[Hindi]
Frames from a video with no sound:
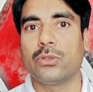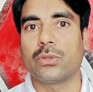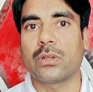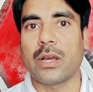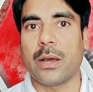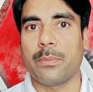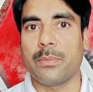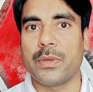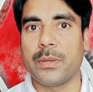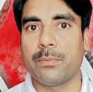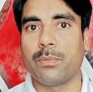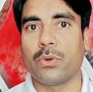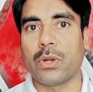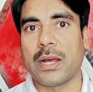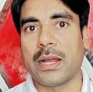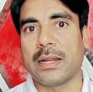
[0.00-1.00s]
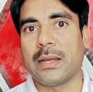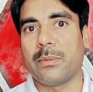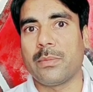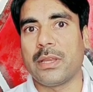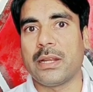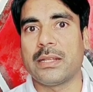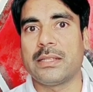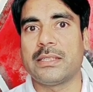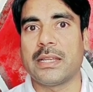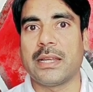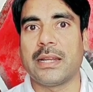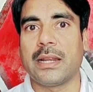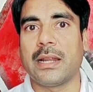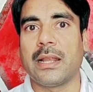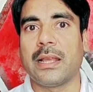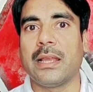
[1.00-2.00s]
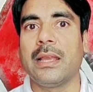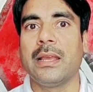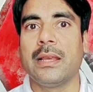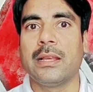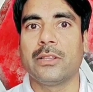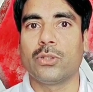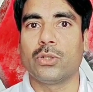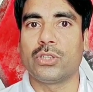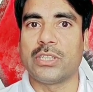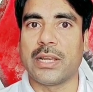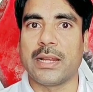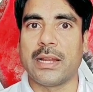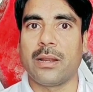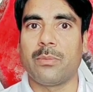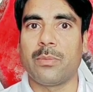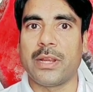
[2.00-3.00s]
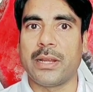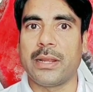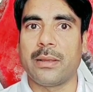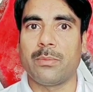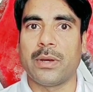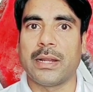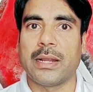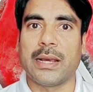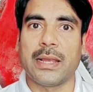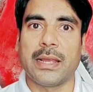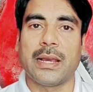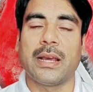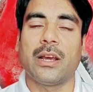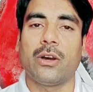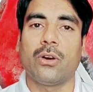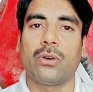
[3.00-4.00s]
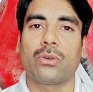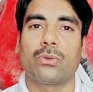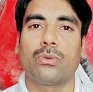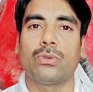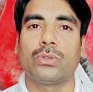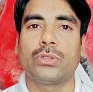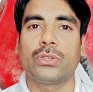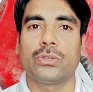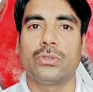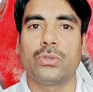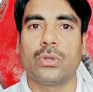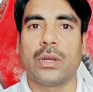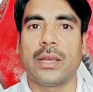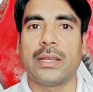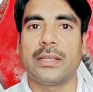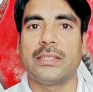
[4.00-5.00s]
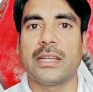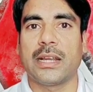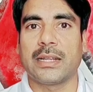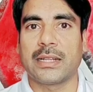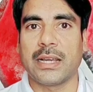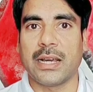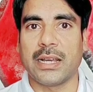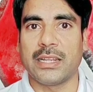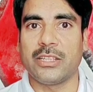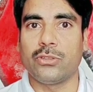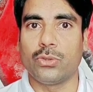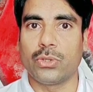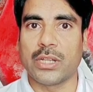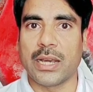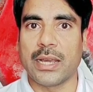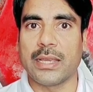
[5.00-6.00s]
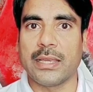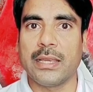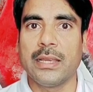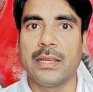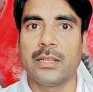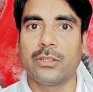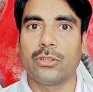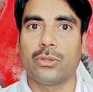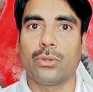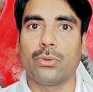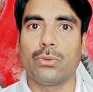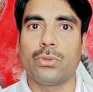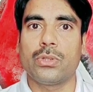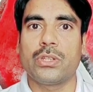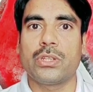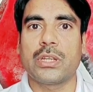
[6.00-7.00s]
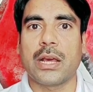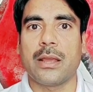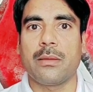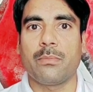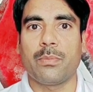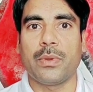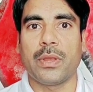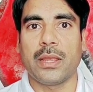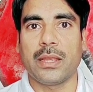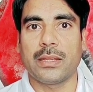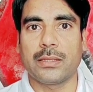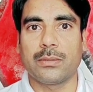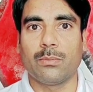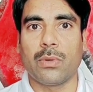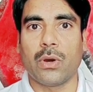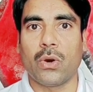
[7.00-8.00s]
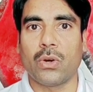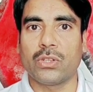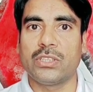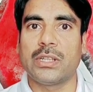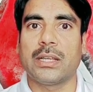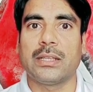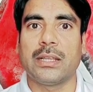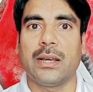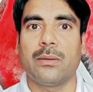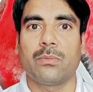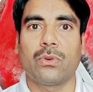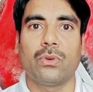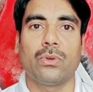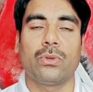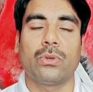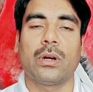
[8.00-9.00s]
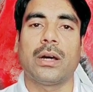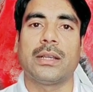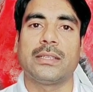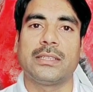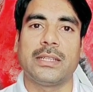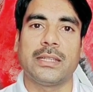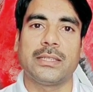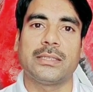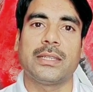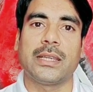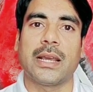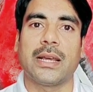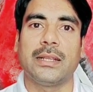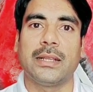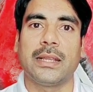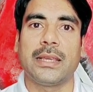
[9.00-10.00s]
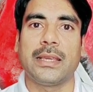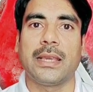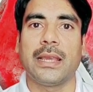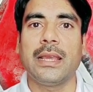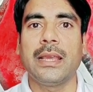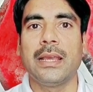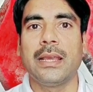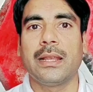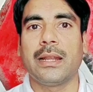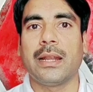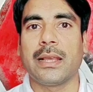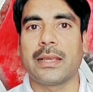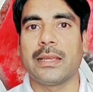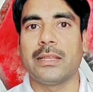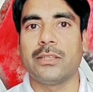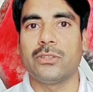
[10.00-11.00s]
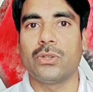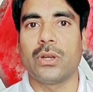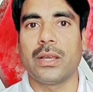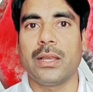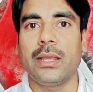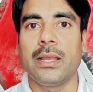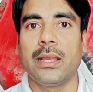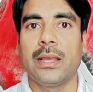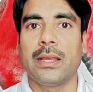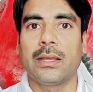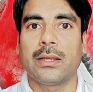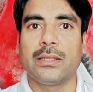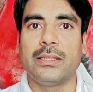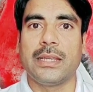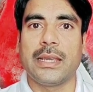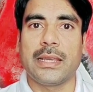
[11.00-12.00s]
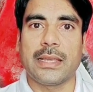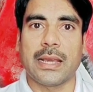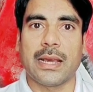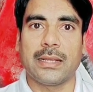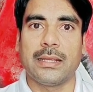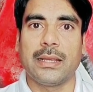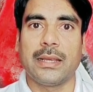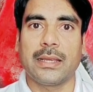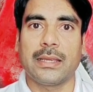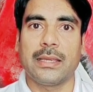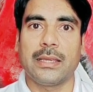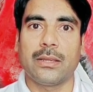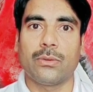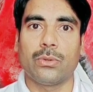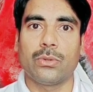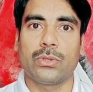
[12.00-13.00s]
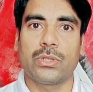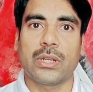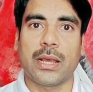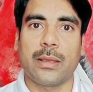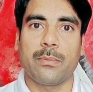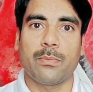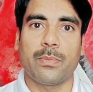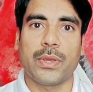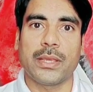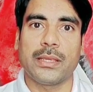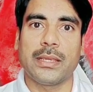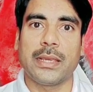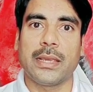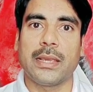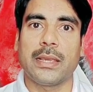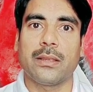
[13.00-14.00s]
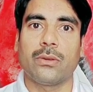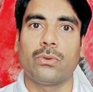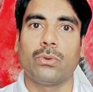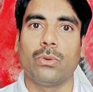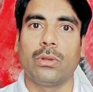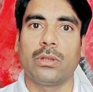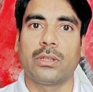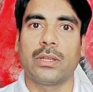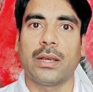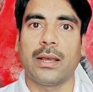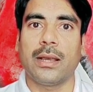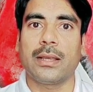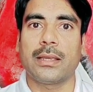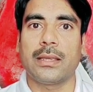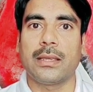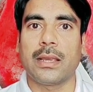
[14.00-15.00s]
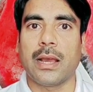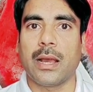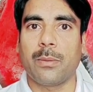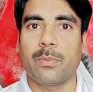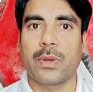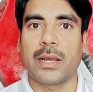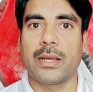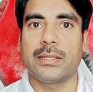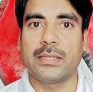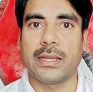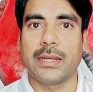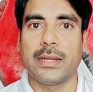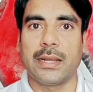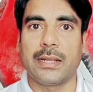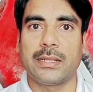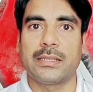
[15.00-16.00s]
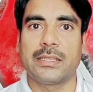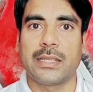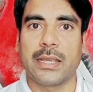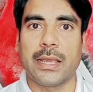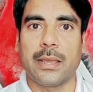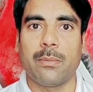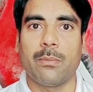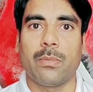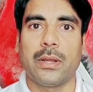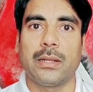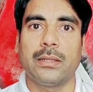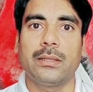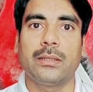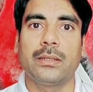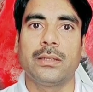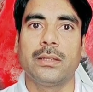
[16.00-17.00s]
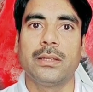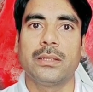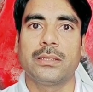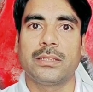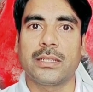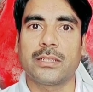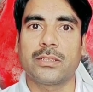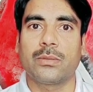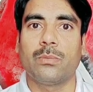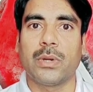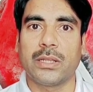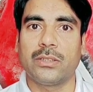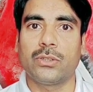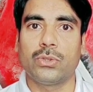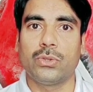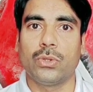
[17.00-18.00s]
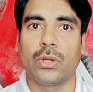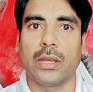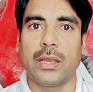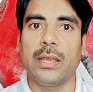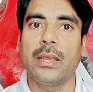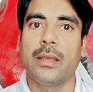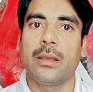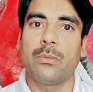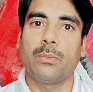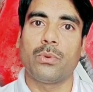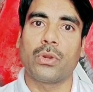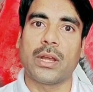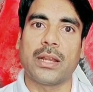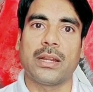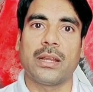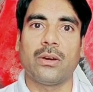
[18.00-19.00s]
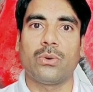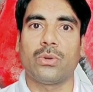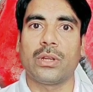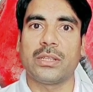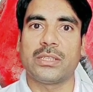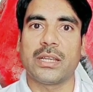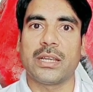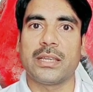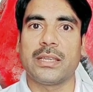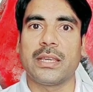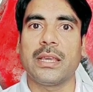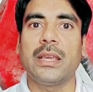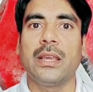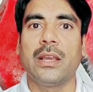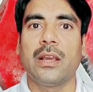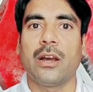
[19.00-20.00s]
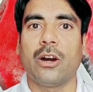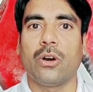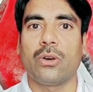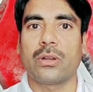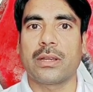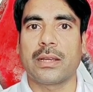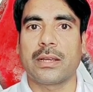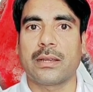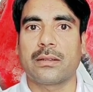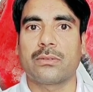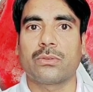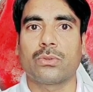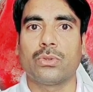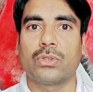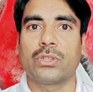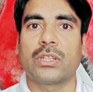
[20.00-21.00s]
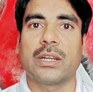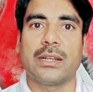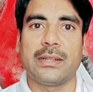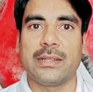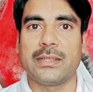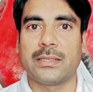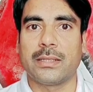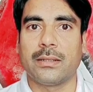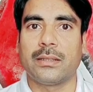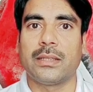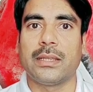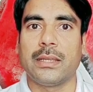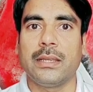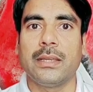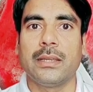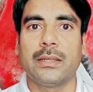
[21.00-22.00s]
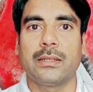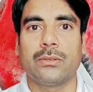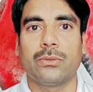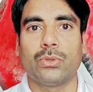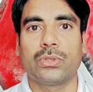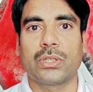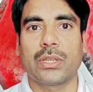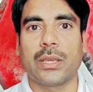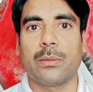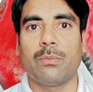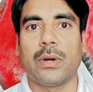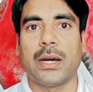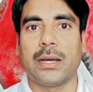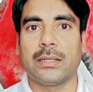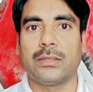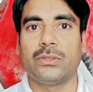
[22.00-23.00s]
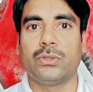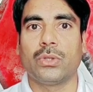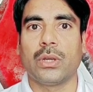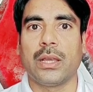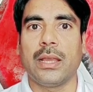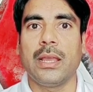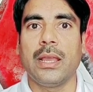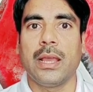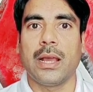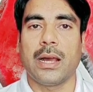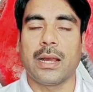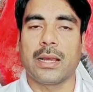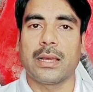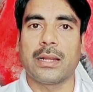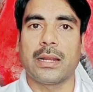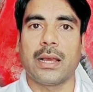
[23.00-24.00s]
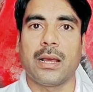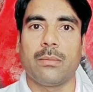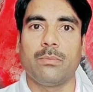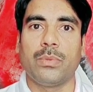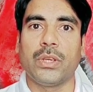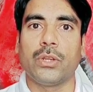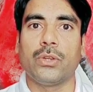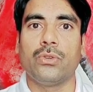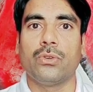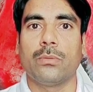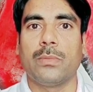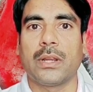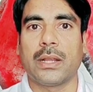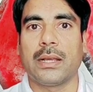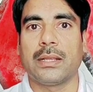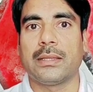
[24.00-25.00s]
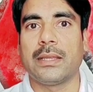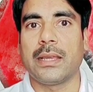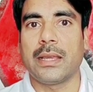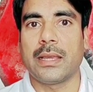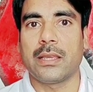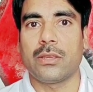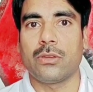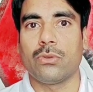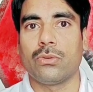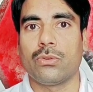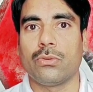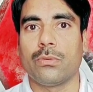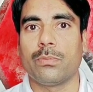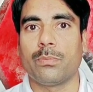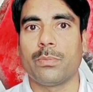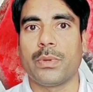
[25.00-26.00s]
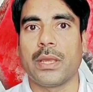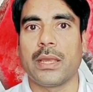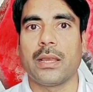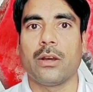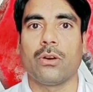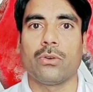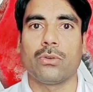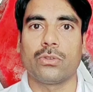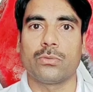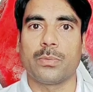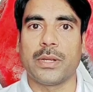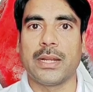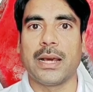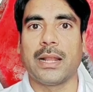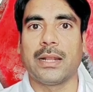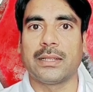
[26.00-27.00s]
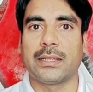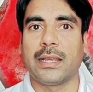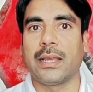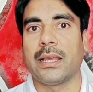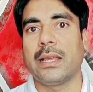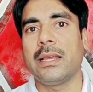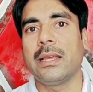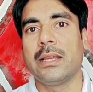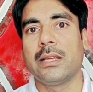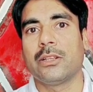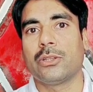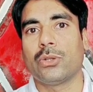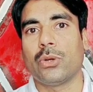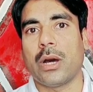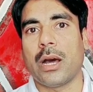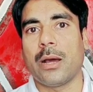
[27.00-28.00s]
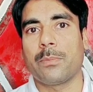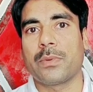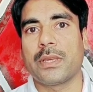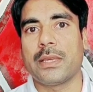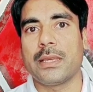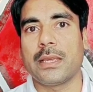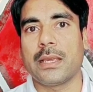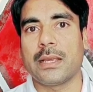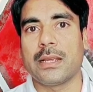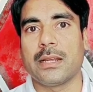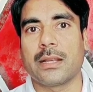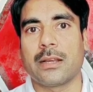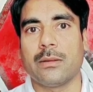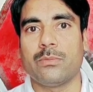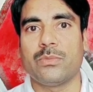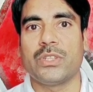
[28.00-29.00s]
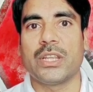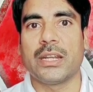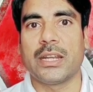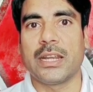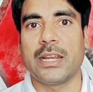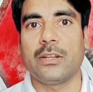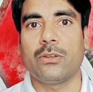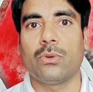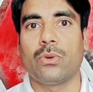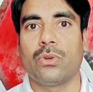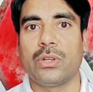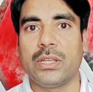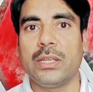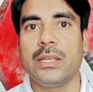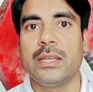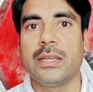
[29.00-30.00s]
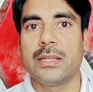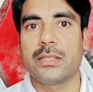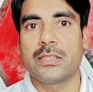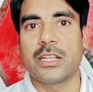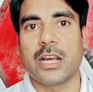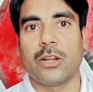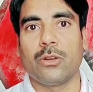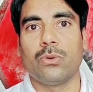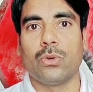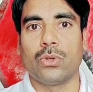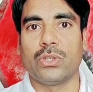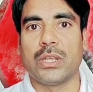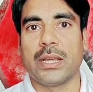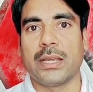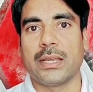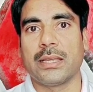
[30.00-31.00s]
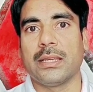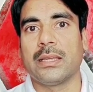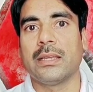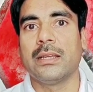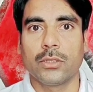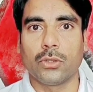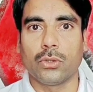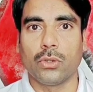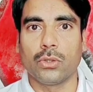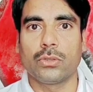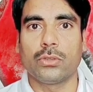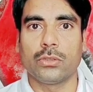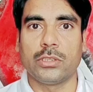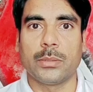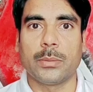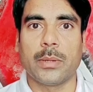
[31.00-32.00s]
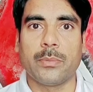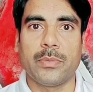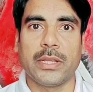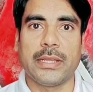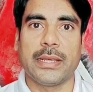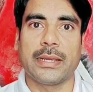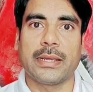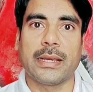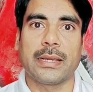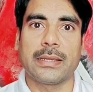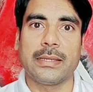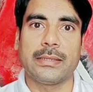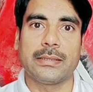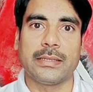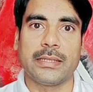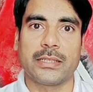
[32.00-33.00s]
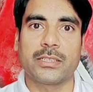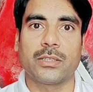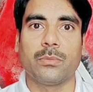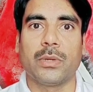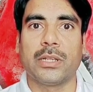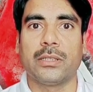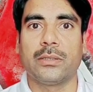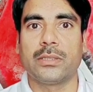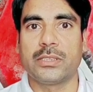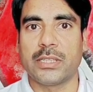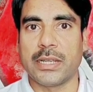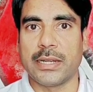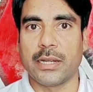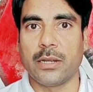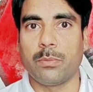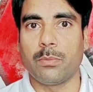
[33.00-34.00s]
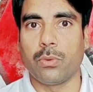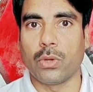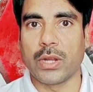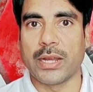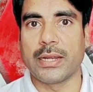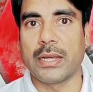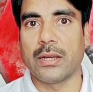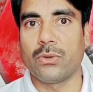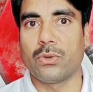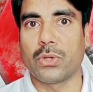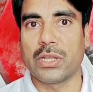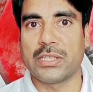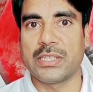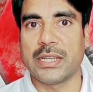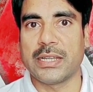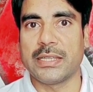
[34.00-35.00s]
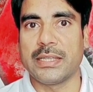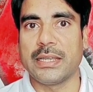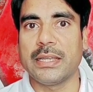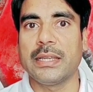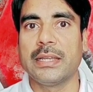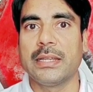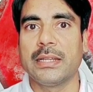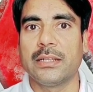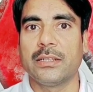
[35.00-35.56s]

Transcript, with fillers: तो काफ़ी पुराना मेरा चैनल है तो चैनल मैंने बनाया और कुछ जो है जानकारी जुटाई तो उस टाइम पे बहुत ज़्यादा हमको अच्छे से याद नहीं है लेकिन जो है ये याद है कि उस टाइम पे ये रूल था कि आपका चैनल छः मंथ सिक्स मंथ जो है पुराना होना चाहिए और कुछ कंडीशन थी उसके बाद जो है अगर आप वीडियो बनाते हैं यूट्यूब पे और उस पर डालते हैं तो आपकी इनकम जनरेट होनी चालू हो जाएगी तो दोस्तों जब हमने देखा कि सिक्स मंथ चैनल पुराना होना चाहिए